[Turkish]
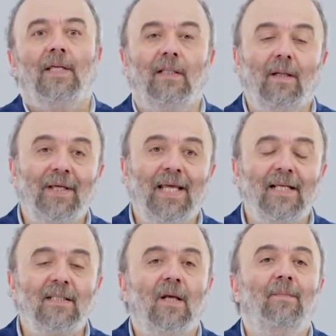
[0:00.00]
Yılda bir
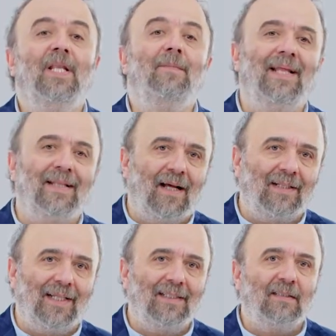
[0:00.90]
kez mini mental
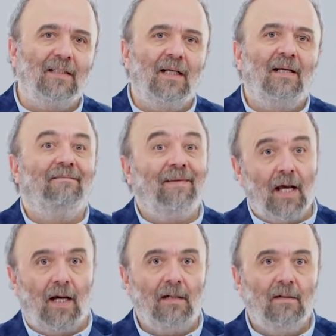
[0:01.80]
test
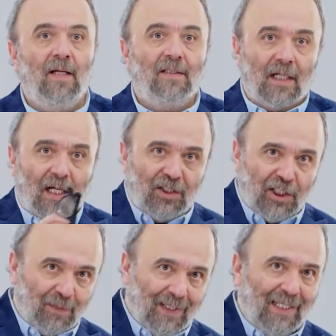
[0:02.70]
veya saat
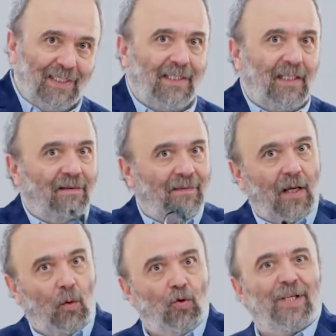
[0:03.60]
çizme testi ve
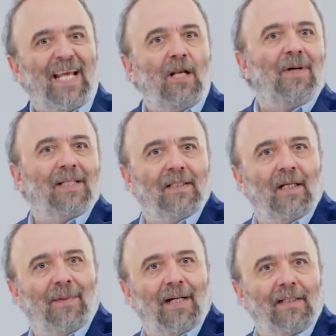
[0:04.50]
3 kelime
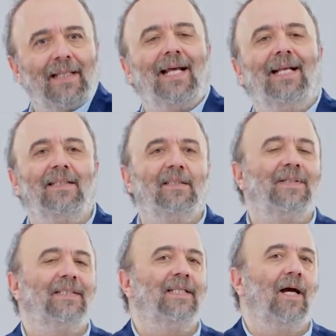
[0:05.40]
hatırlama
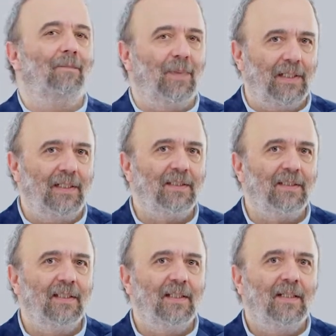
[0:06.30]
değerlendirmesini
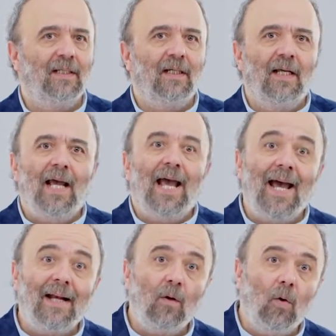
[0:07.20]
yapmalıyız
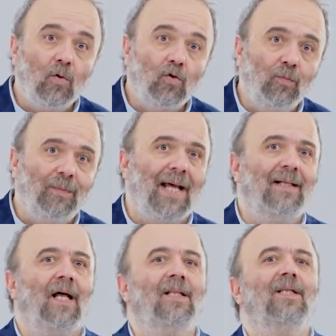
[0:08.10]
her
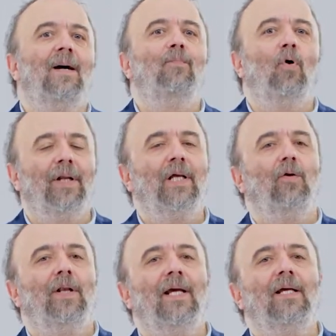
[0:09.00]
ölçümden alınan puana
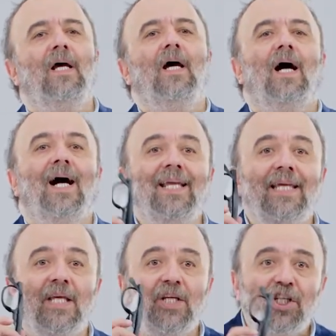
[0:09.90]
göre
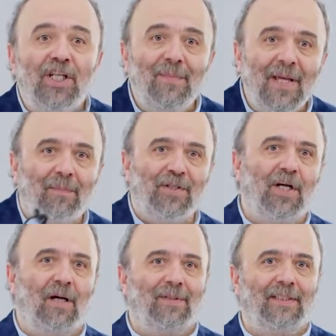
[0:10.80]
hangi işlemi
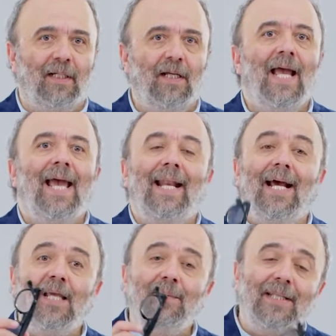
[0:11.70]
yapacağımıza,
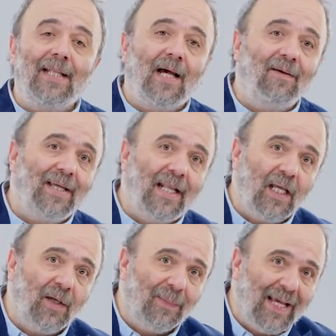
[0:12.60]
herhangi bir tedavi
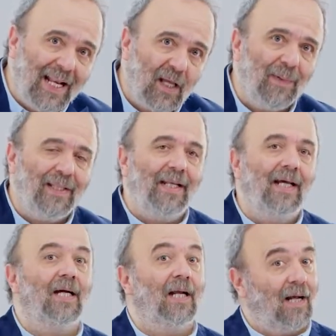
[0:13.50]
gerekip
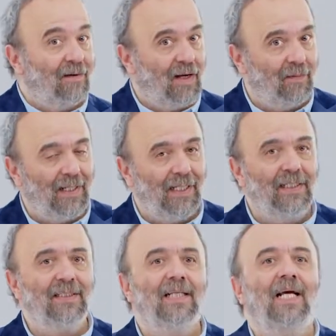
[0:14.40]
gerekmediğine karar
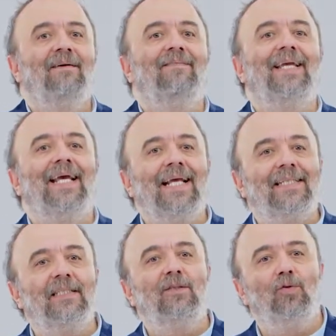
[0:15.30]
vermeliyiz ve
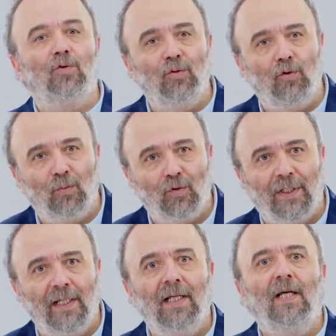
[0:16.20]
gerektiğini
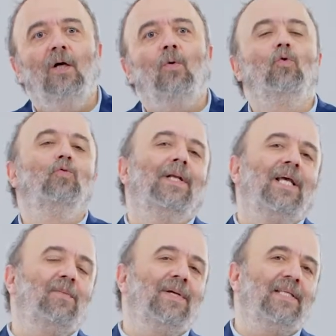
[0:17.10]
düşündüğümüzde uzman
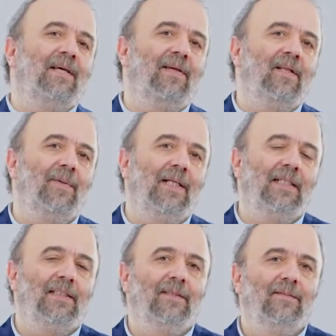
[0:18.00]
hekime sevk
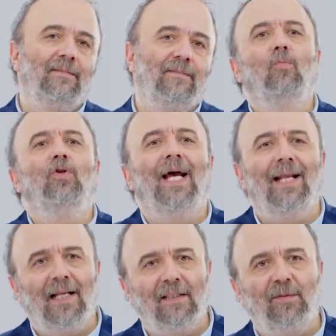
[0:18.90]
etmeliyiz. Bu
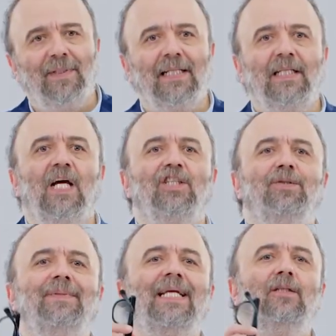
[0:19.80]
değerlendirmeleri
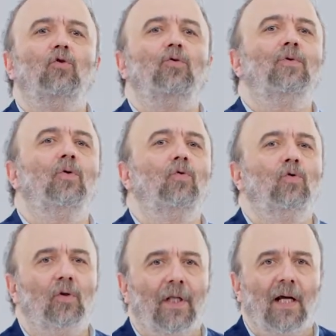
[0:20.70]
yaşlı bireyin durumuna
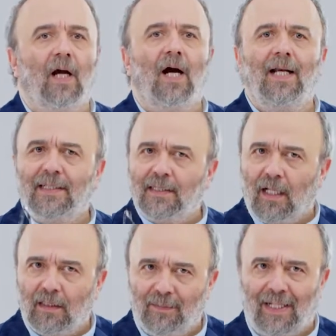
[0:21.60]
uygun olarak aile
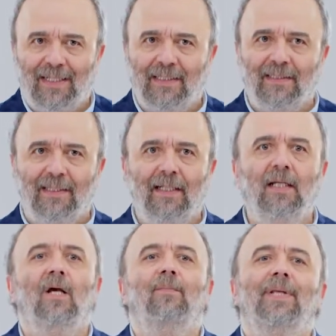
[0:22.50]
sağlığı merkezinde,
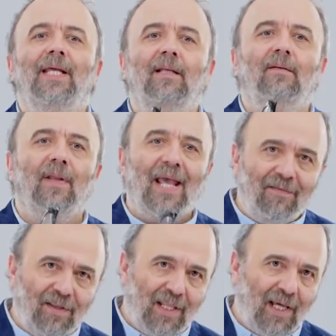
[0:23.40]
bireyin
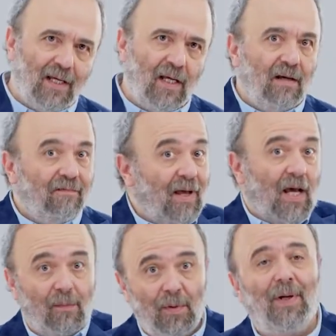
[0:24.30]
evinde
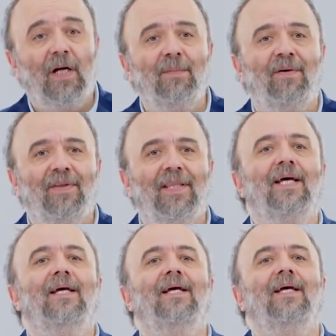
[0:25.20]
veya bir bakım
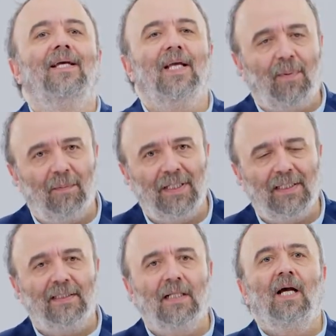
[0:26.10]
evinde yapabiliriz.